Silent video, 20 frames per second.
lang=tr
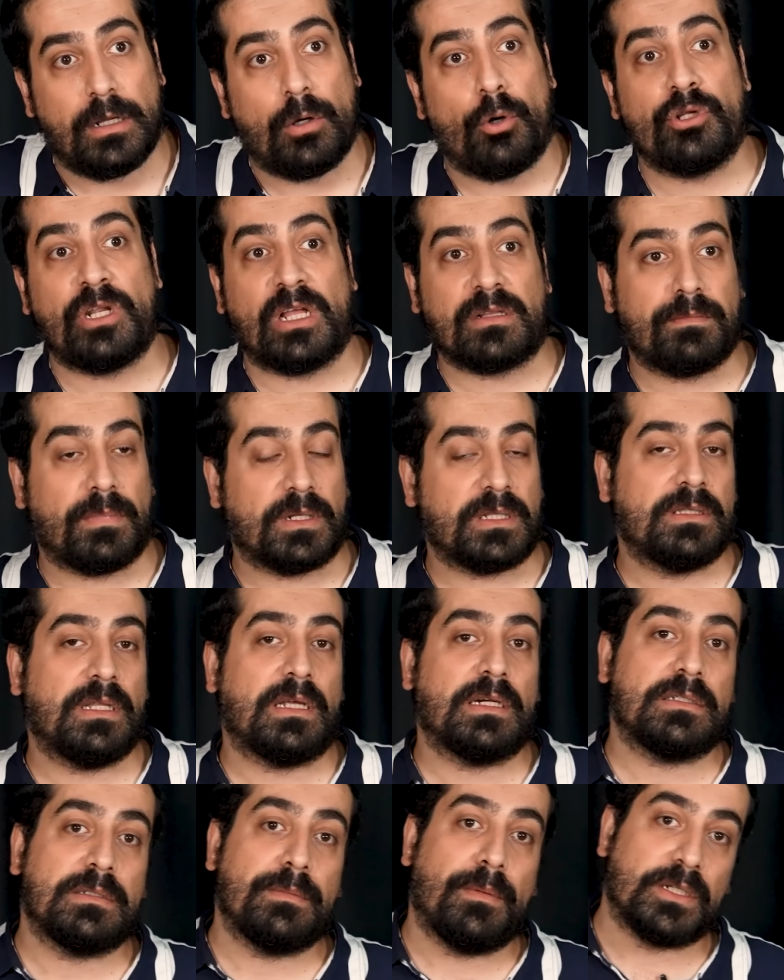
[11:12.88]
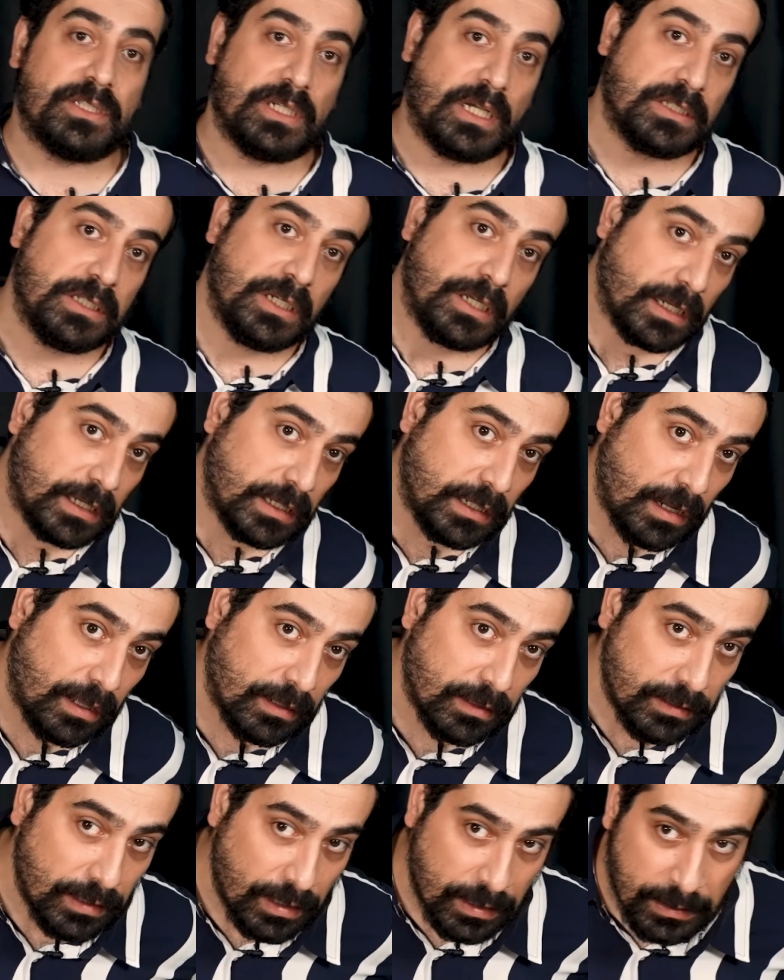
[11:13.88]
oynatmadılar. Başakşehir'e
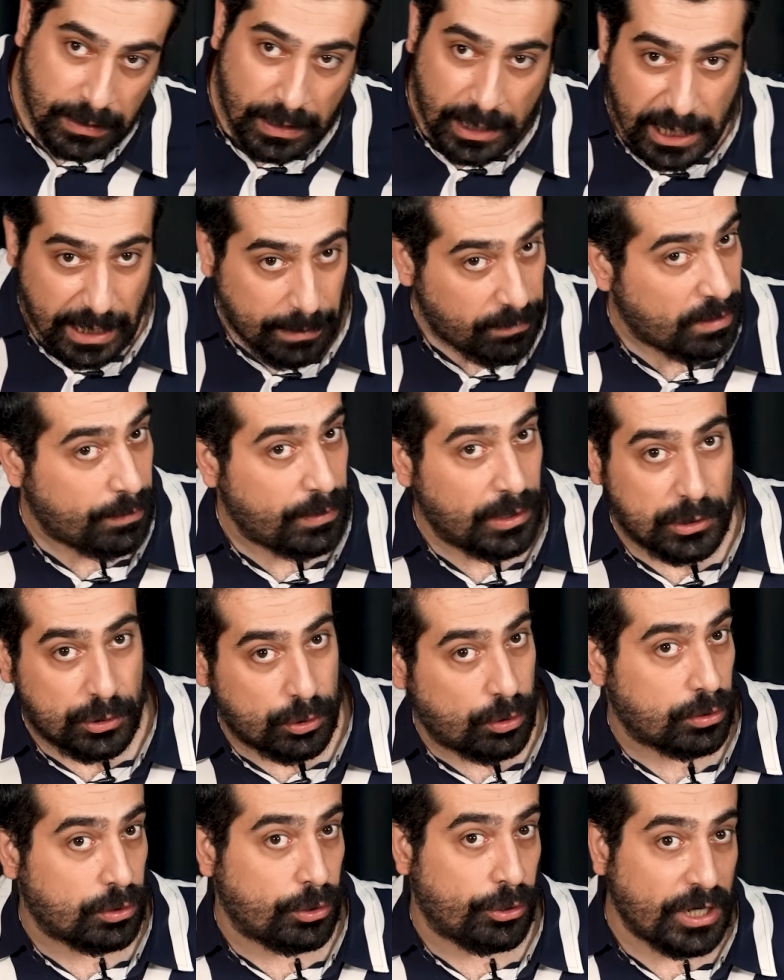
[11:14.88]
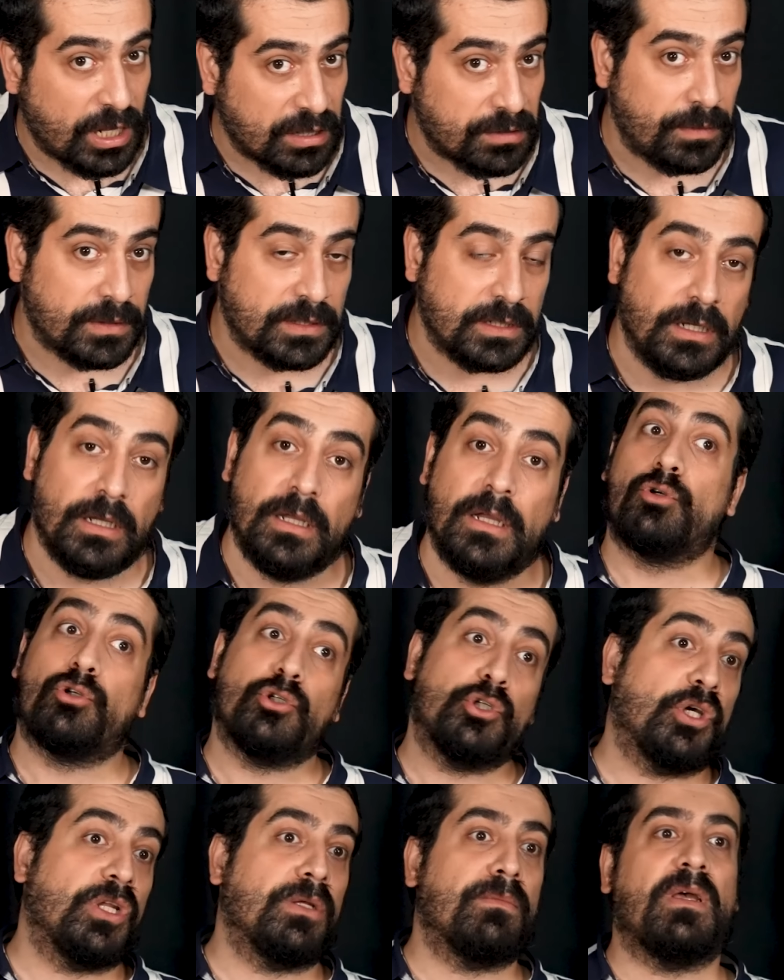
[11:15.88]
kiraladılar. Emre Belezoğlu da oynatmadı.
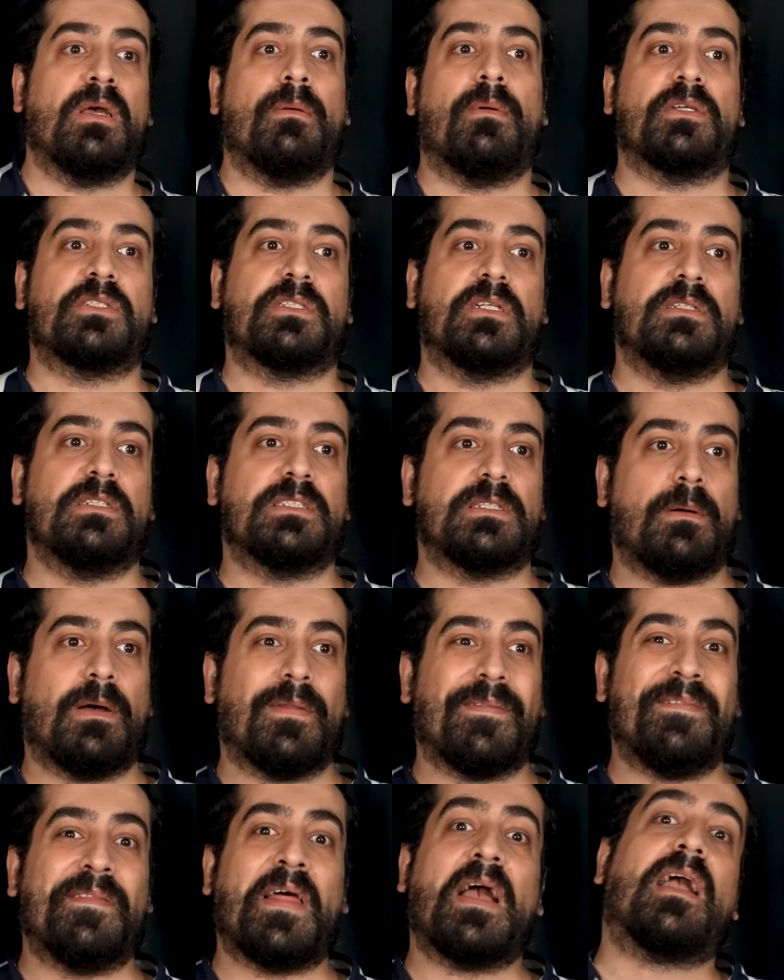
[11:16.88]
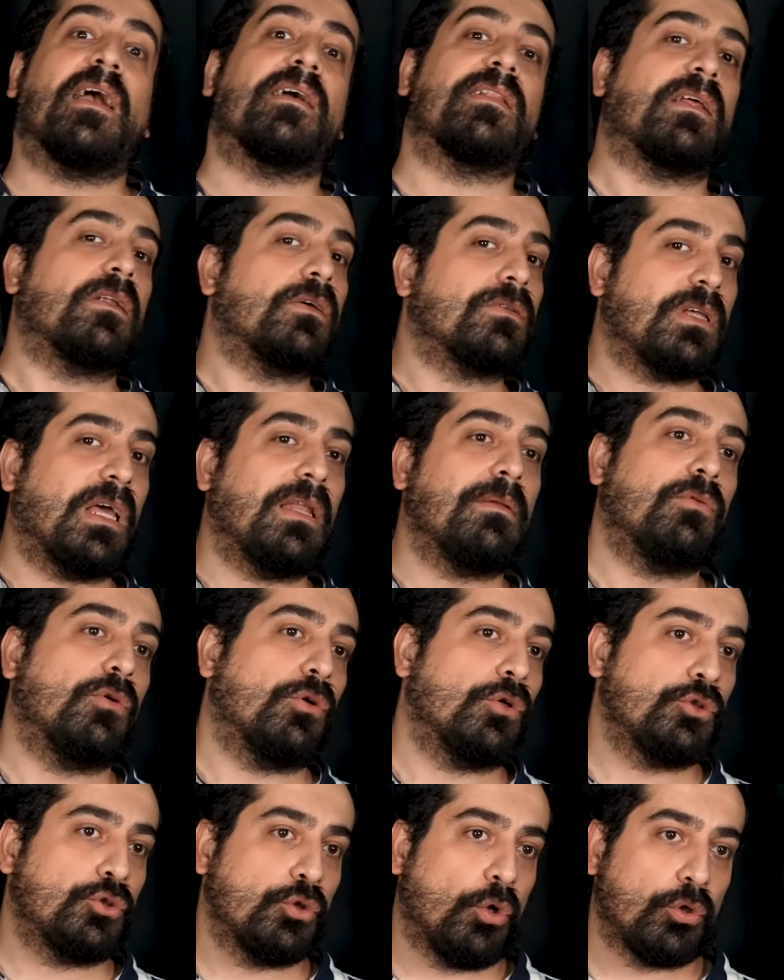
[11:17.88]
Bugün oynamaya başladığı zaman ne kadar özel bir
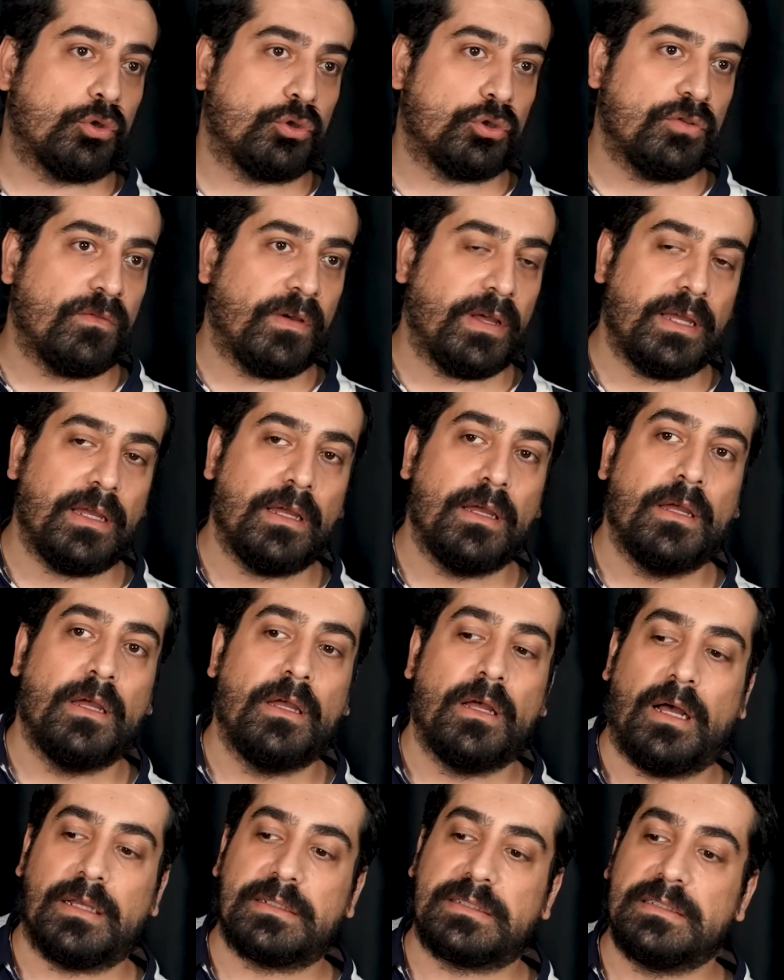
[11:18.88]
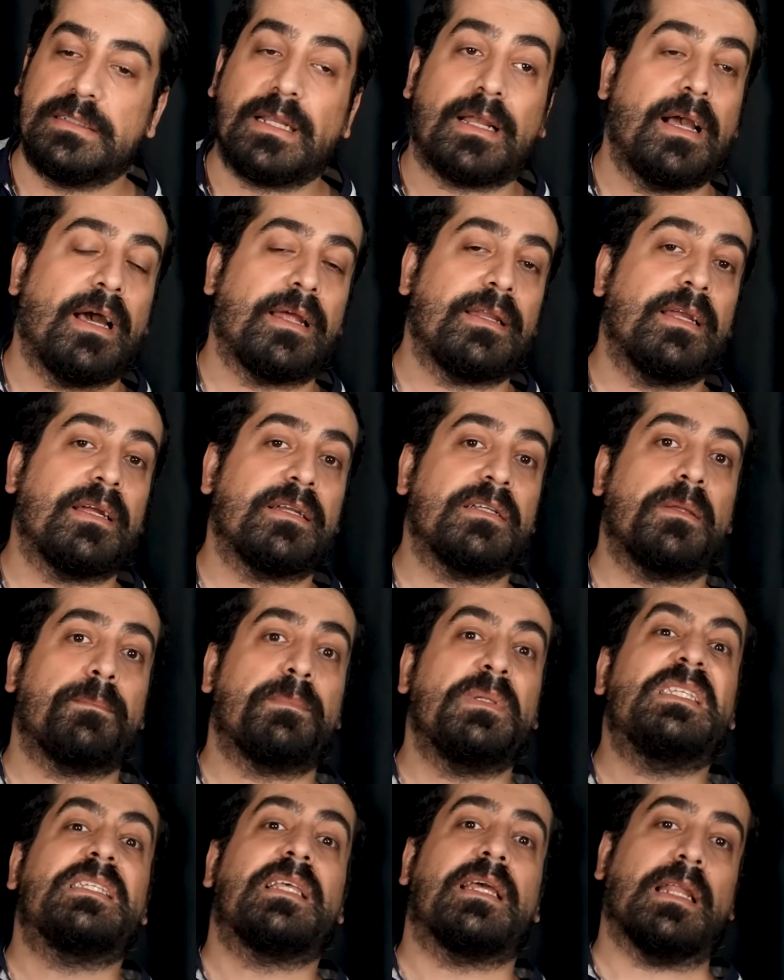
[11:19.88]
oyuncu olduğunu ve aslında kariyerine
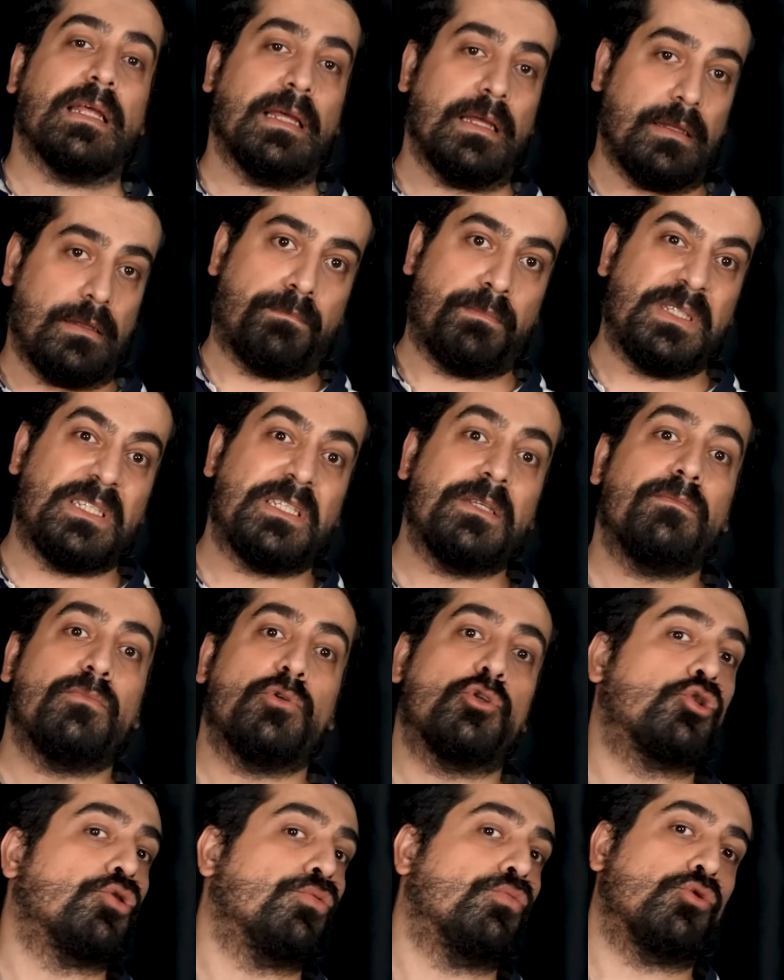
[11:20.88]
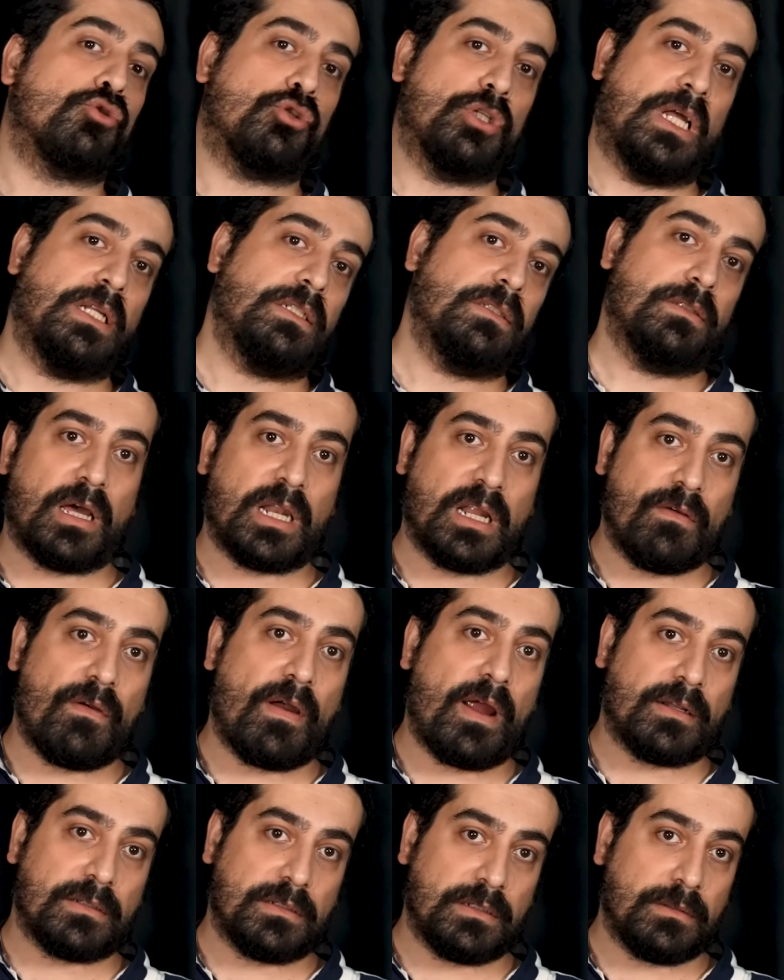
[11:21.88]
bir sene bizim yüzümüzden ara
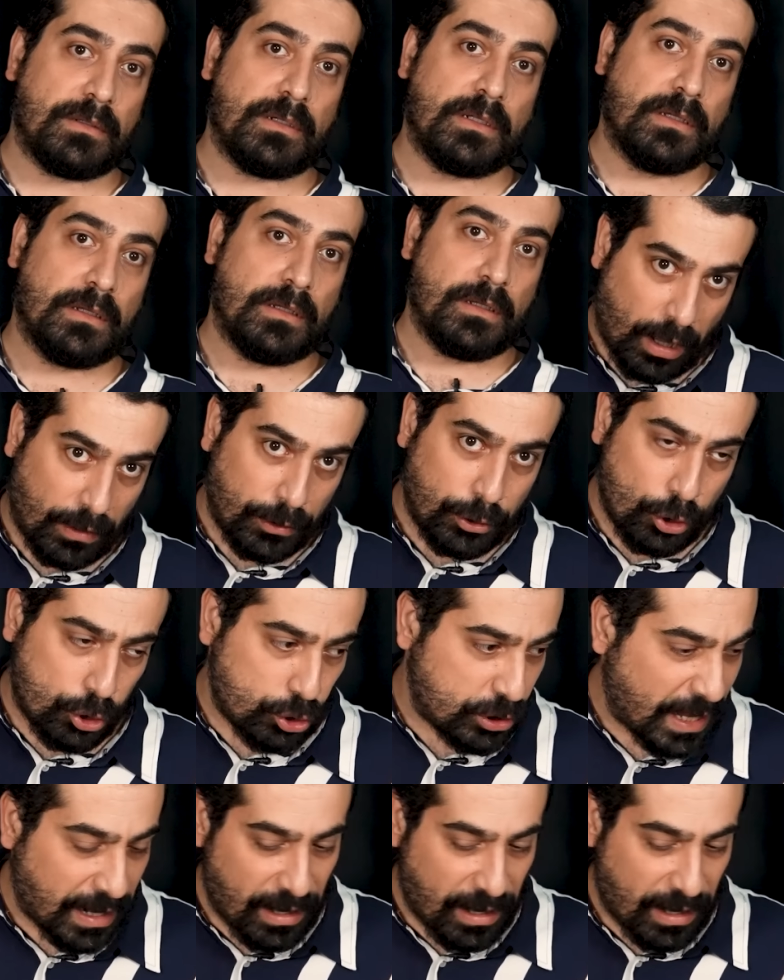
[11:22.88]
verdiğini anlıyoruz.